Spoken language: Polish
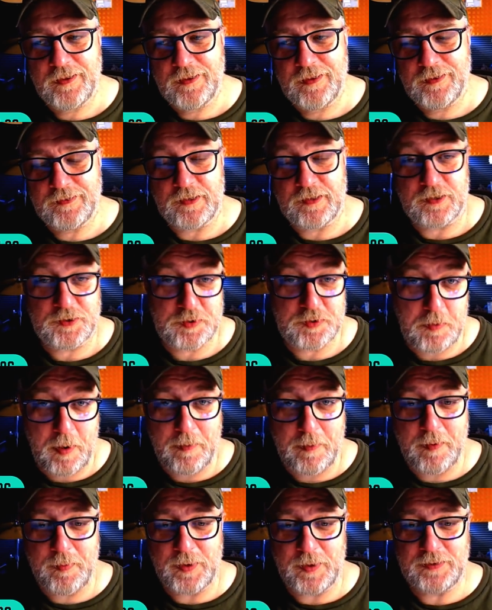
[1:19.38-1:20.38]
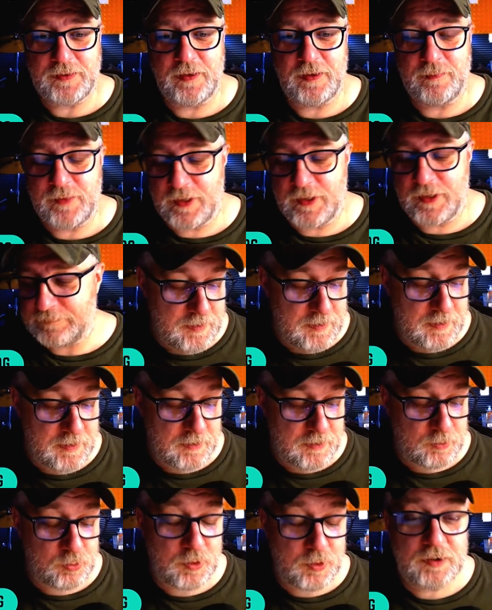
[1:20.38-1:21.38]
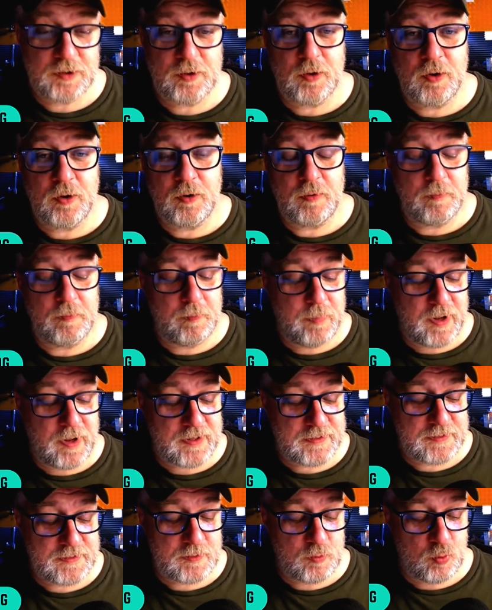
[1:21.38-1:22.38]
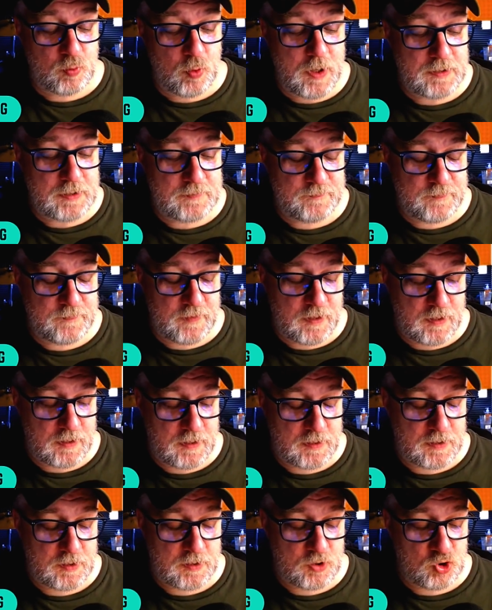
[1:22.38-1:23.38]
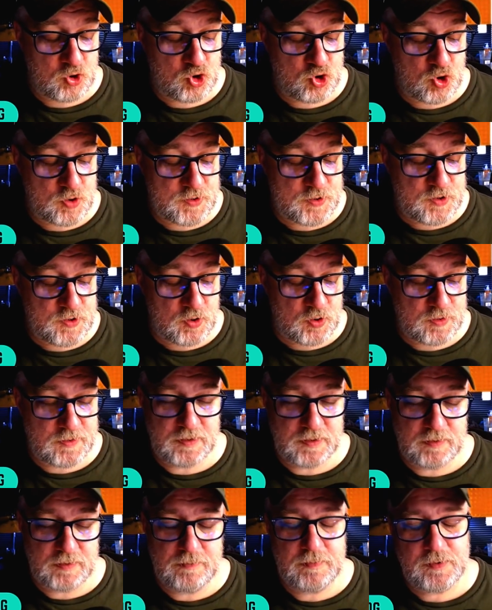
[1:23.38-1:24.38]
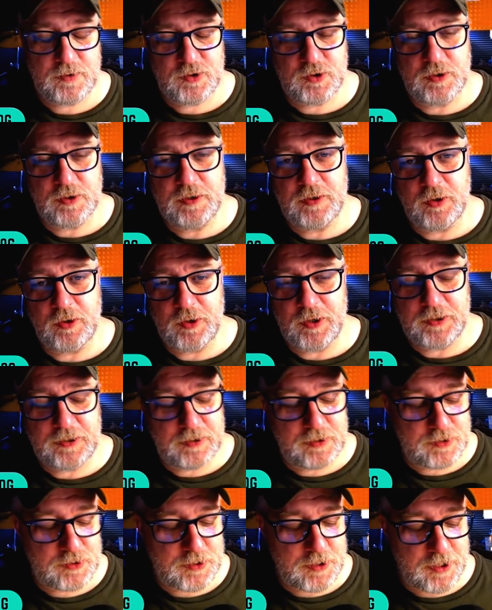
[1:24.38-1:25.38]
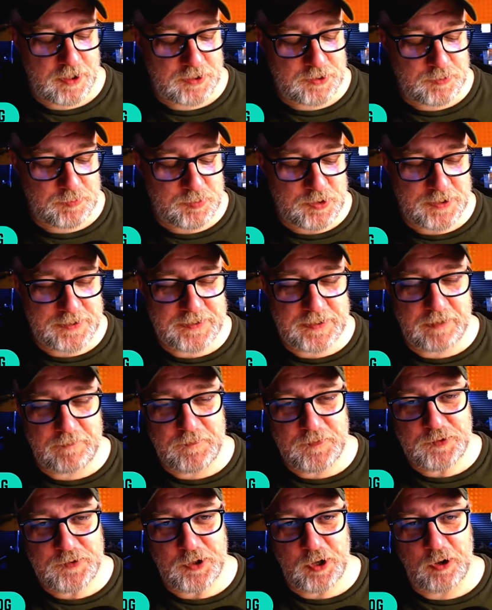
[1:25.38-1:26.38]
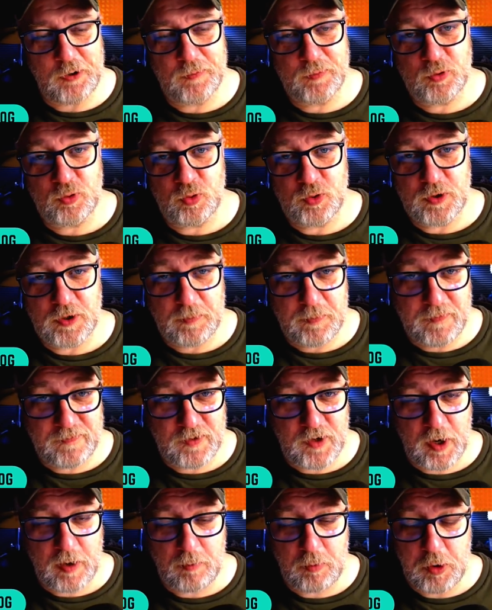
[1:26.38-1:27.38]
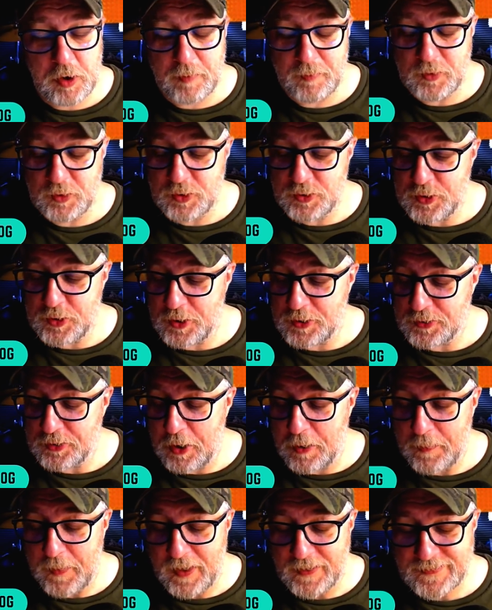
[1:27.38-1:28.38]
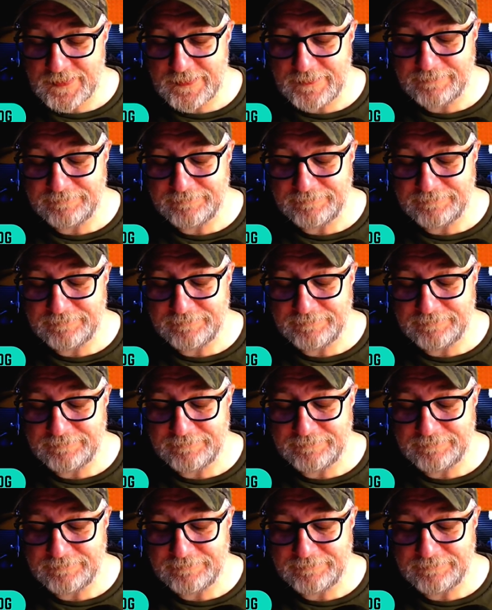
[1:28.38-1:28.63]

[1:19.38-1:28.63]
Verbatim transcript: Także mamy pandemię, która to bardzo ułatwia rządzącym, czyli teoretycznie naszym przedstawicielom, których my wynajmujemy do ciężkiej pracy,